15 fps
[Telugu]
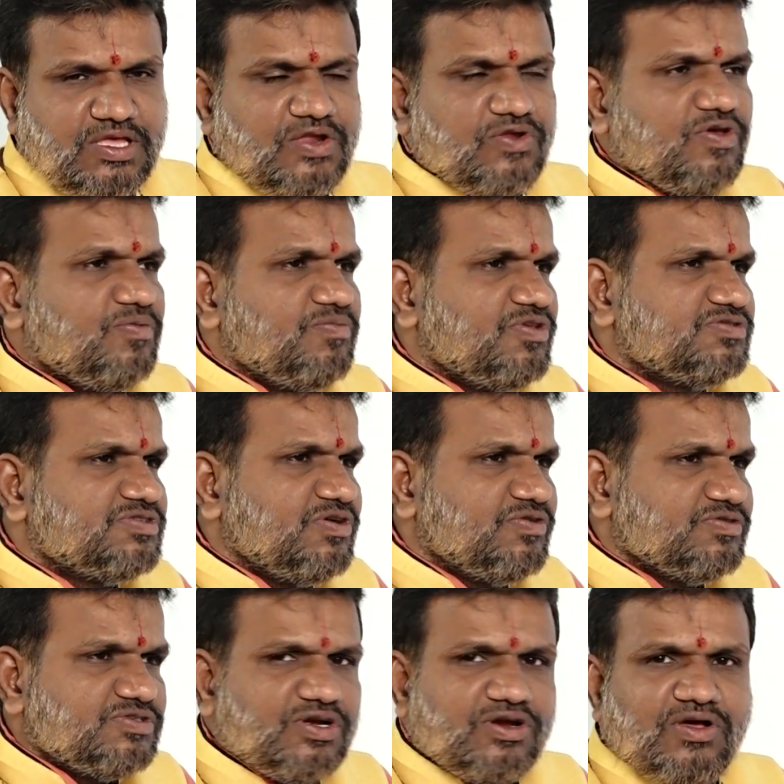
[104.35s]
ఇరవై ఎనిమిదో
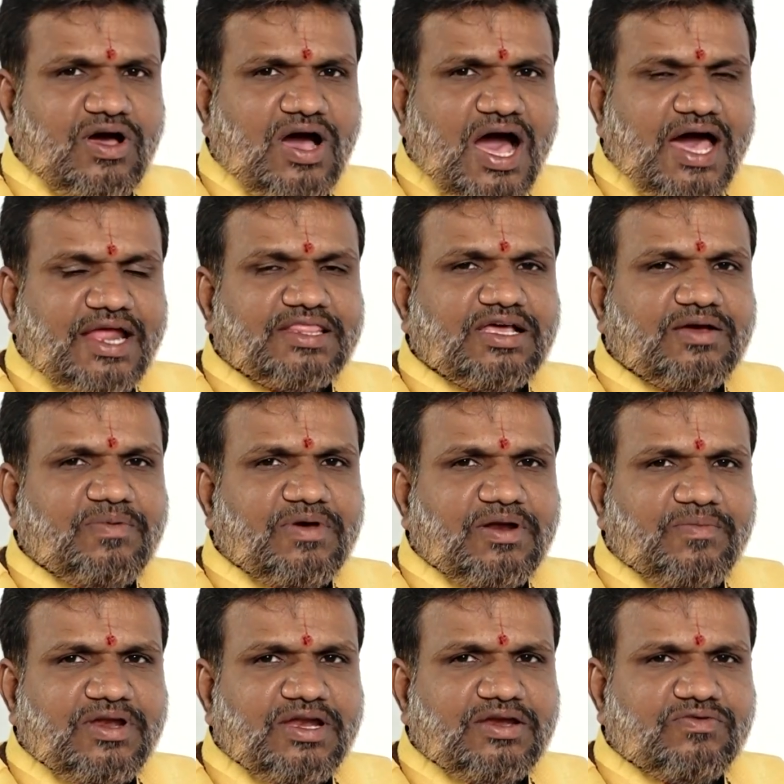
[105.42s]
సంవత్సరంలో
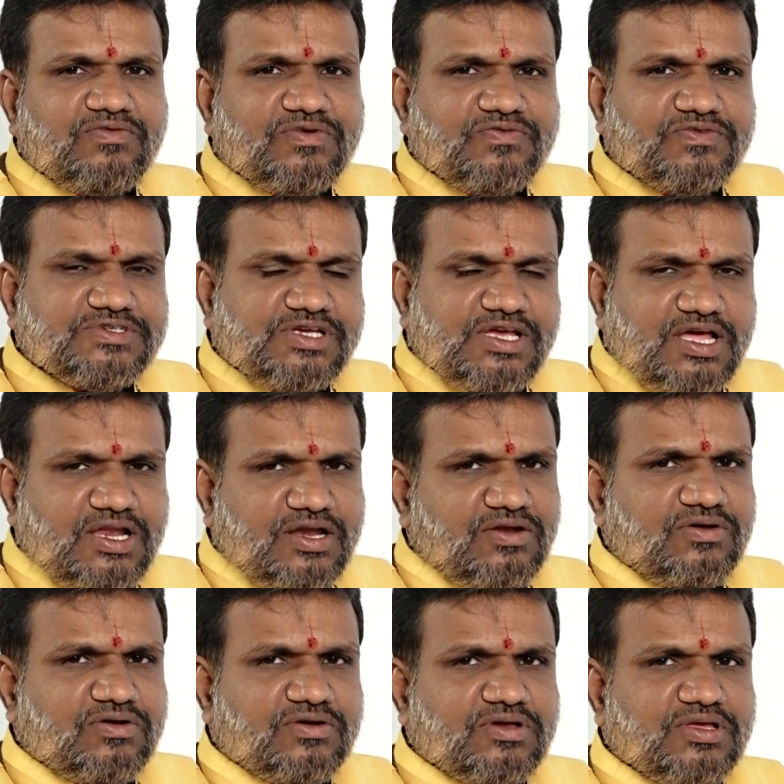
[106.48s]
ఆర్థికపరమైనటువంటి
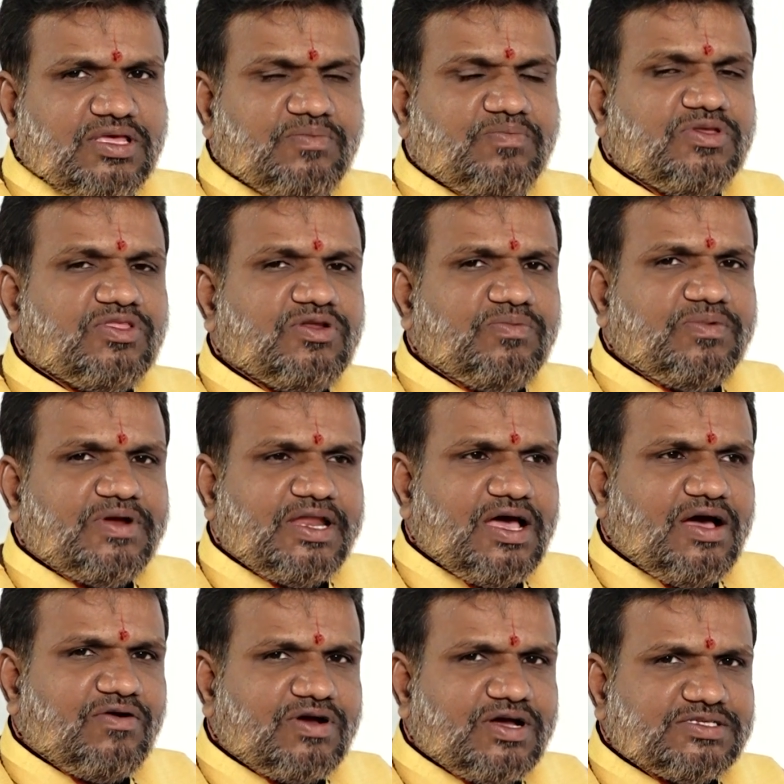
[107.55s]
విషయాల్లో ఇబ్బందులు పడే
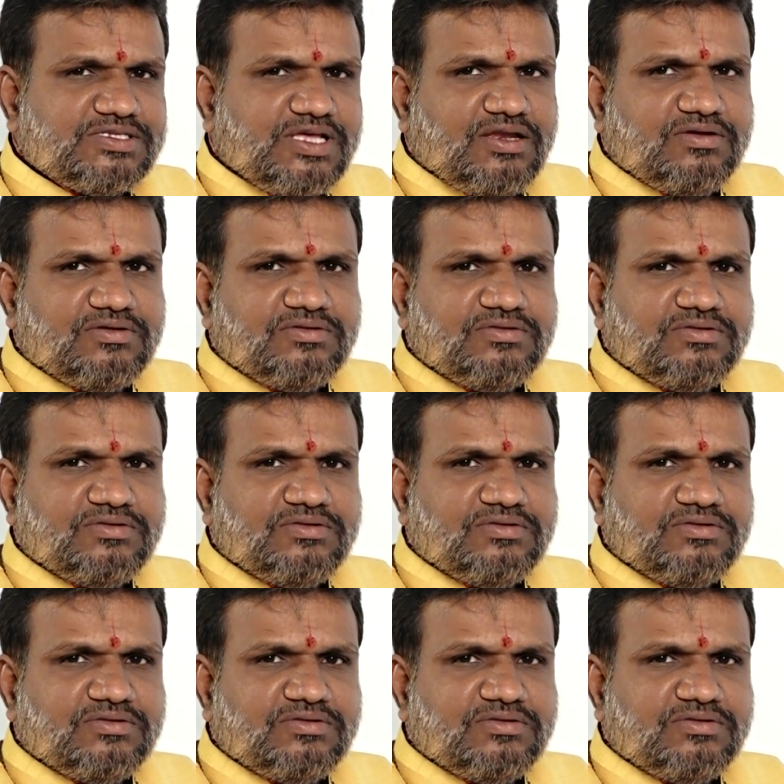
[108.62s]
అవకాశాలు